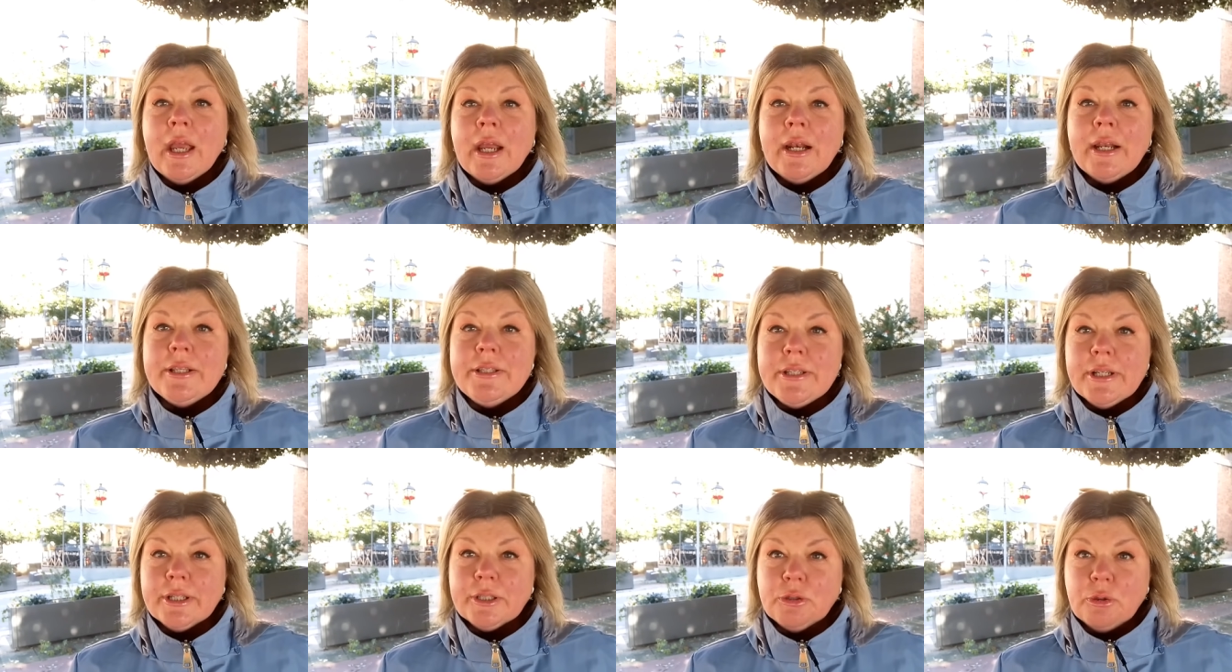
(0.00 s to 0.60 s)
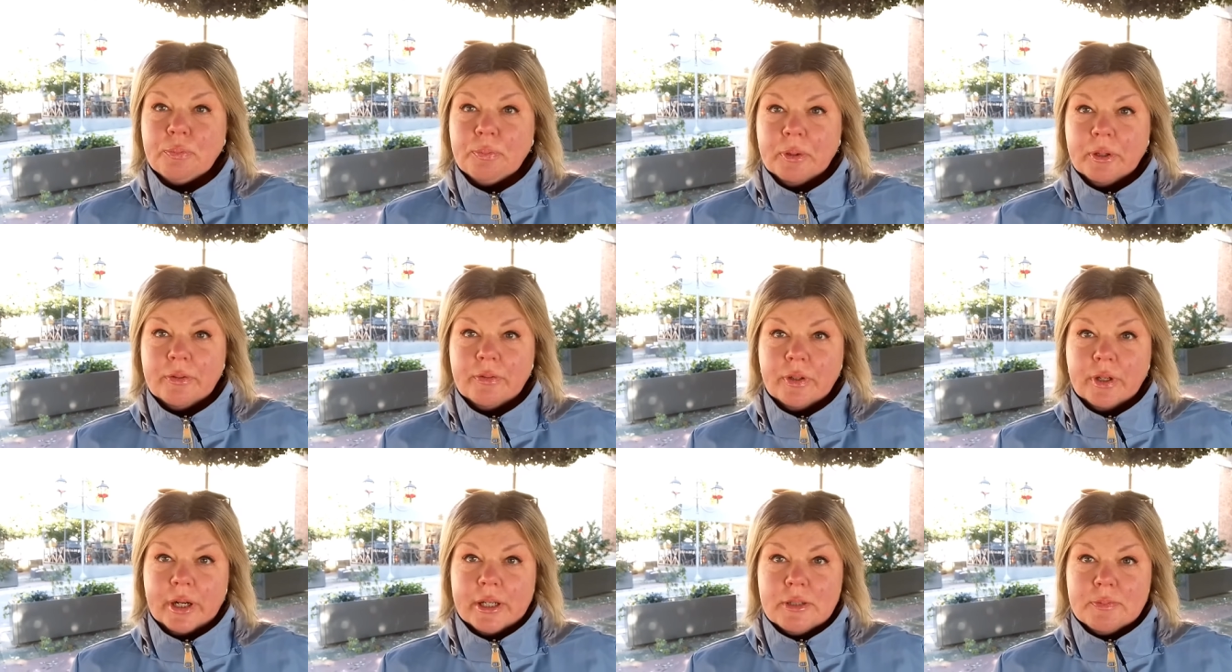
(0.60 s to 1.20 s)
Для тех, кто
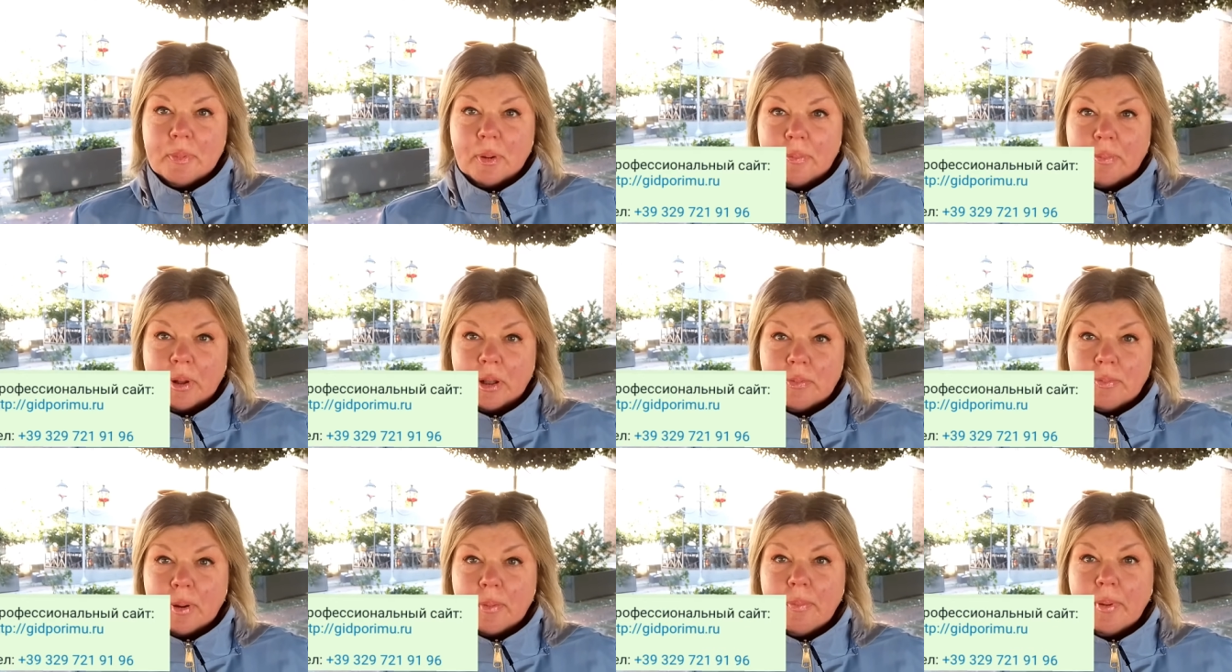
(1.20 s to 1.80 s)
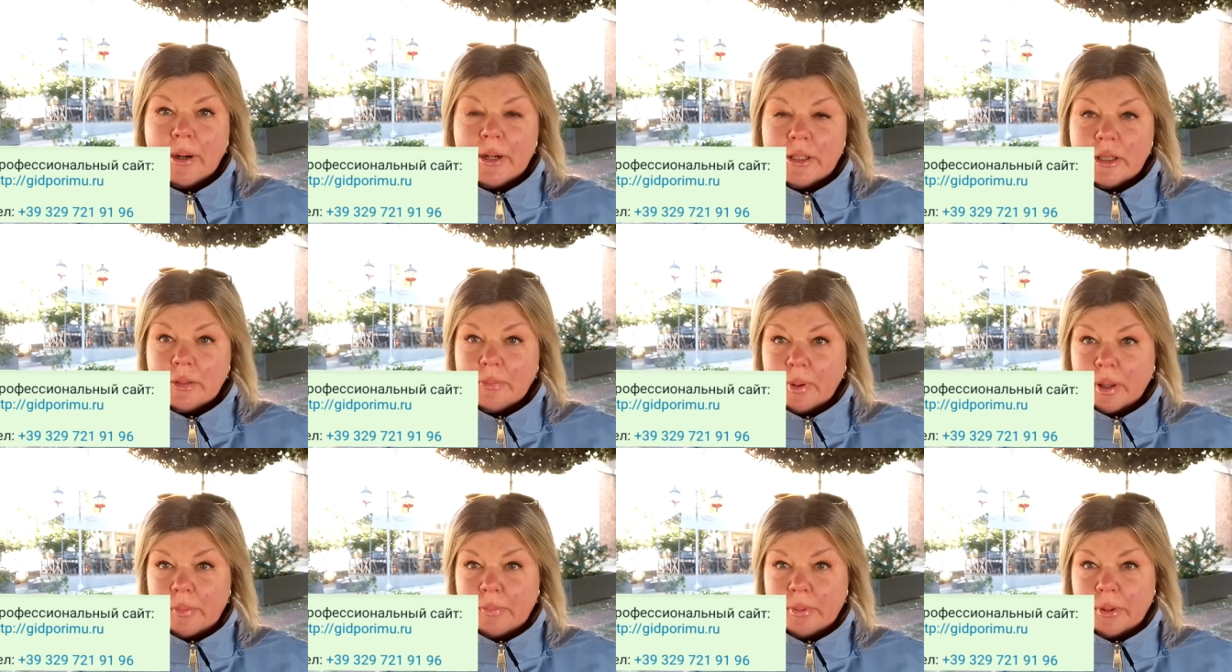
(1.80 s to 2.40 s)
первый раз попал, попали на
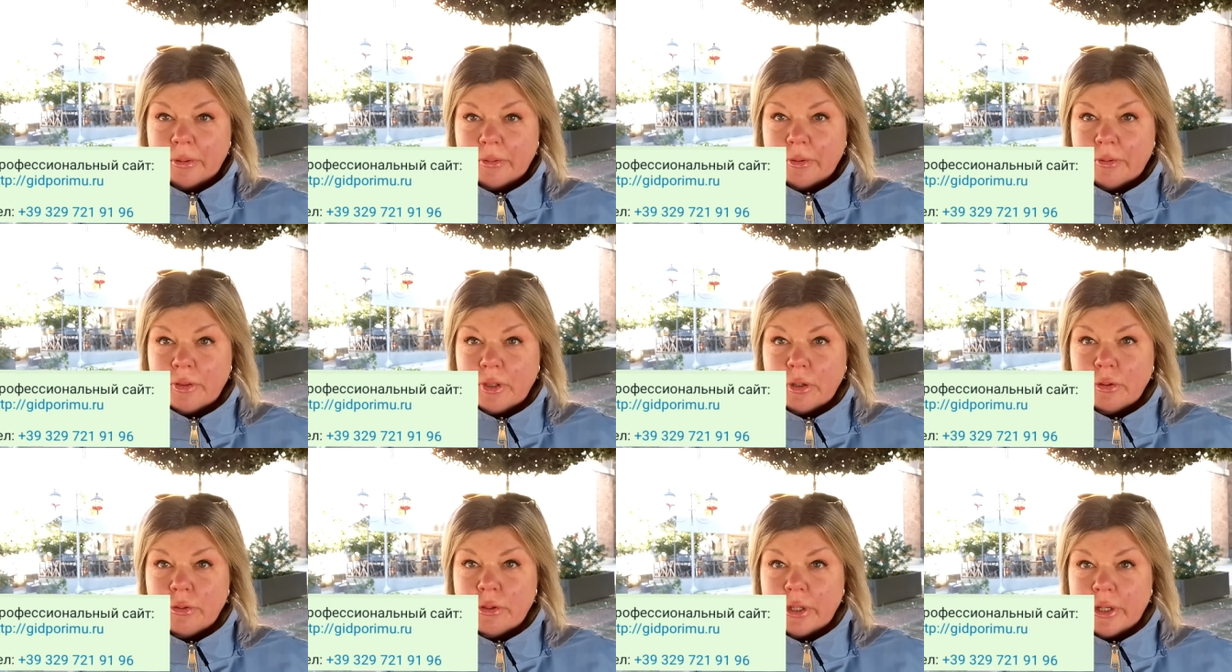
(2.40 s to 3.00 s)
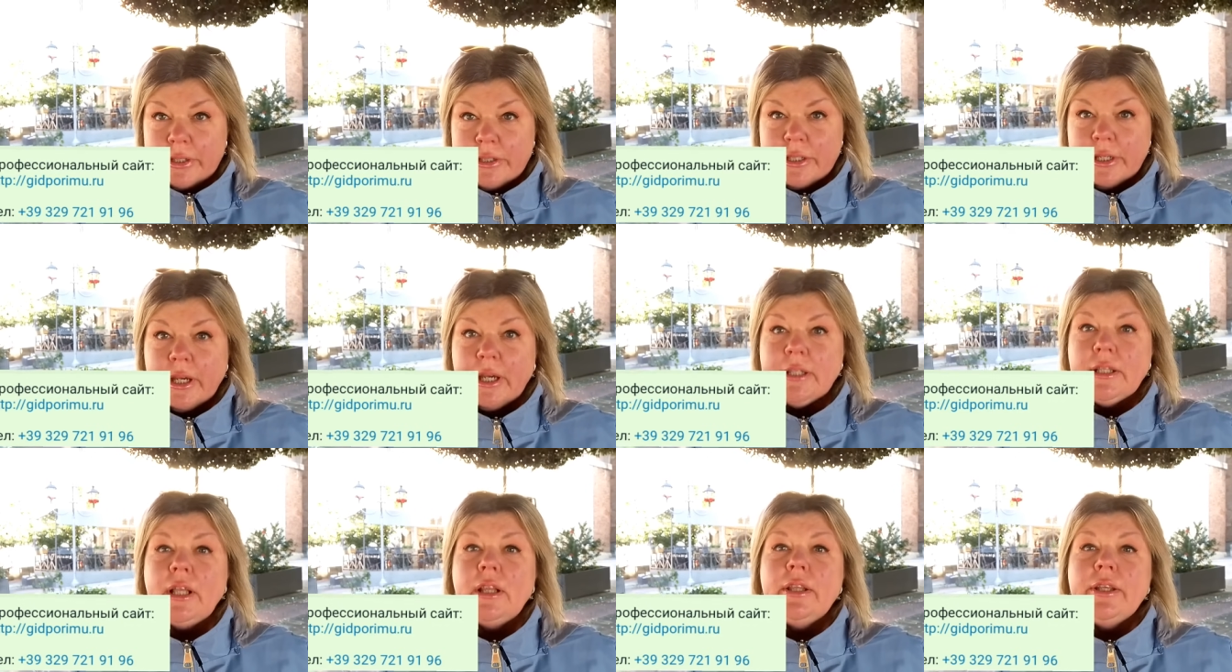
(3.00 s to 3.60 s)
мои первый, второй, третий
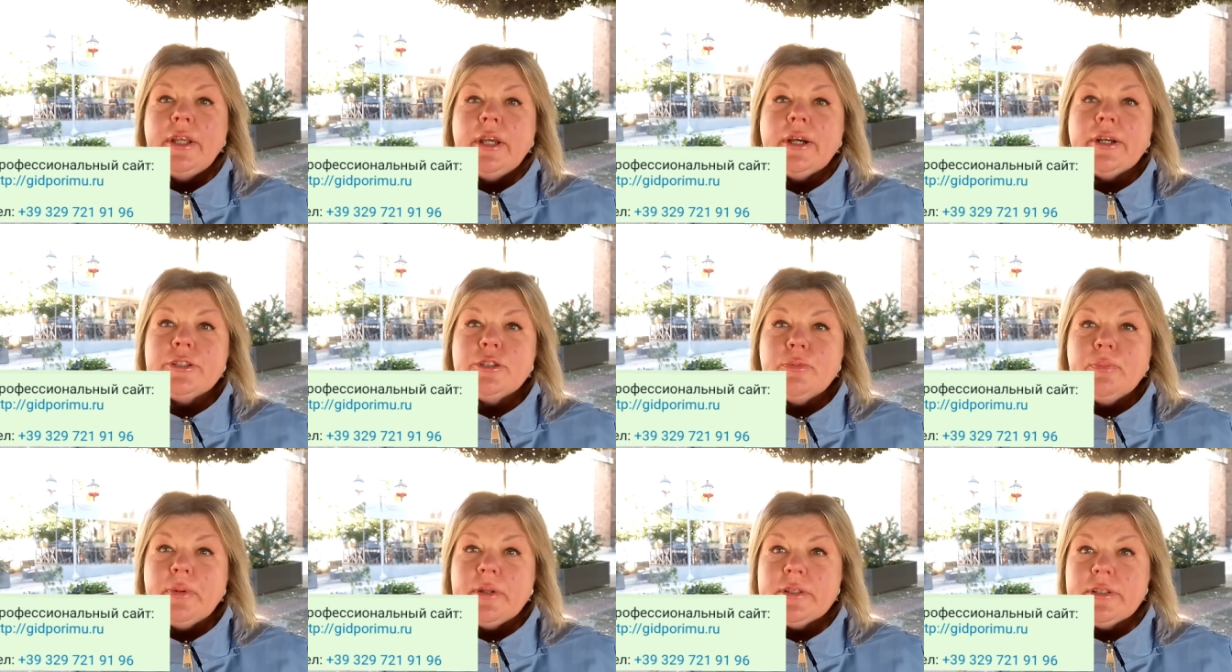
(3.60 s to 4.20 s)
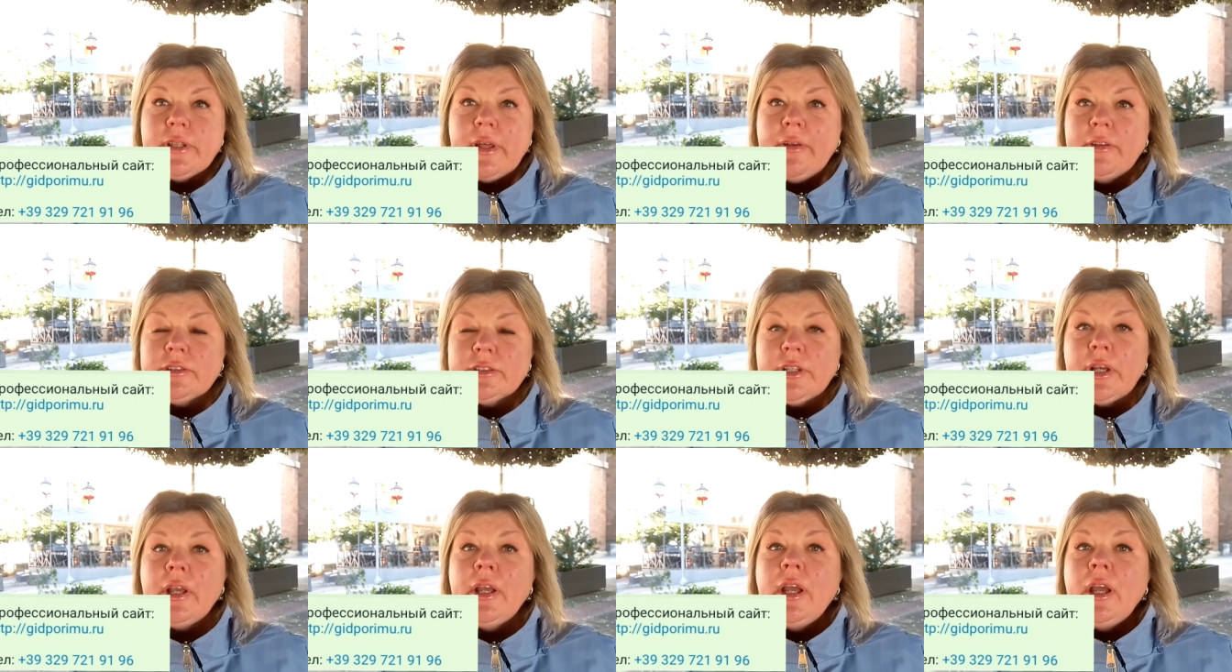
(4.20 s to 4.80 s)
каналы, я хочу
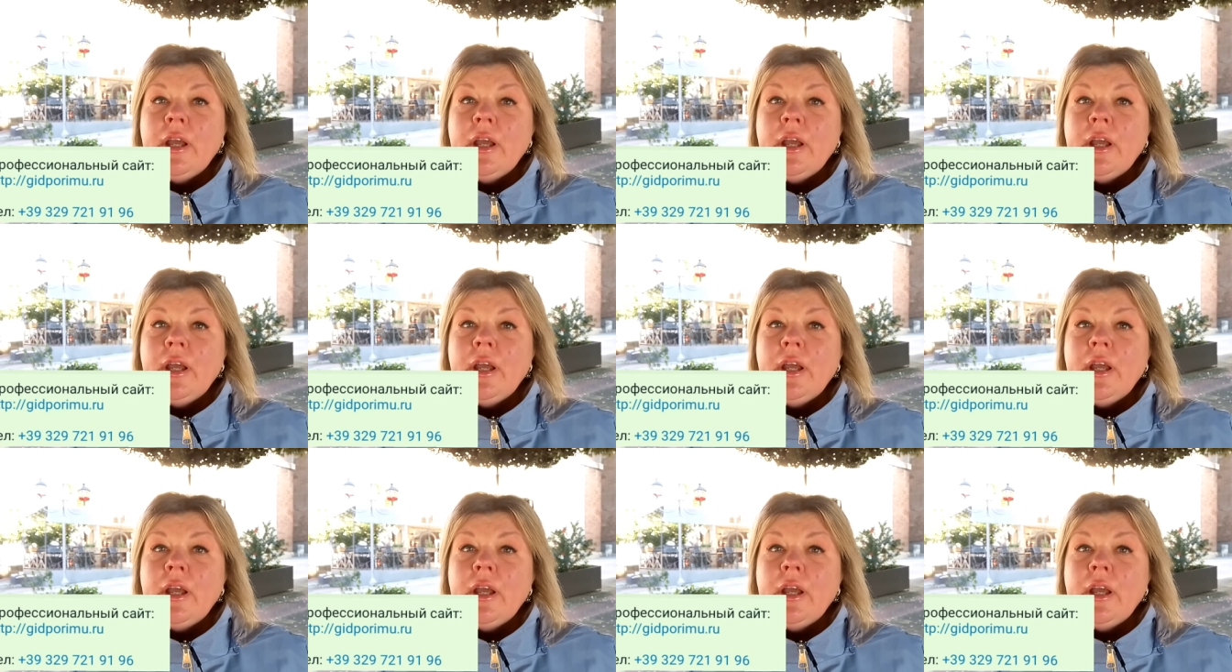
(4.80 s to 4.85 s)
представиться.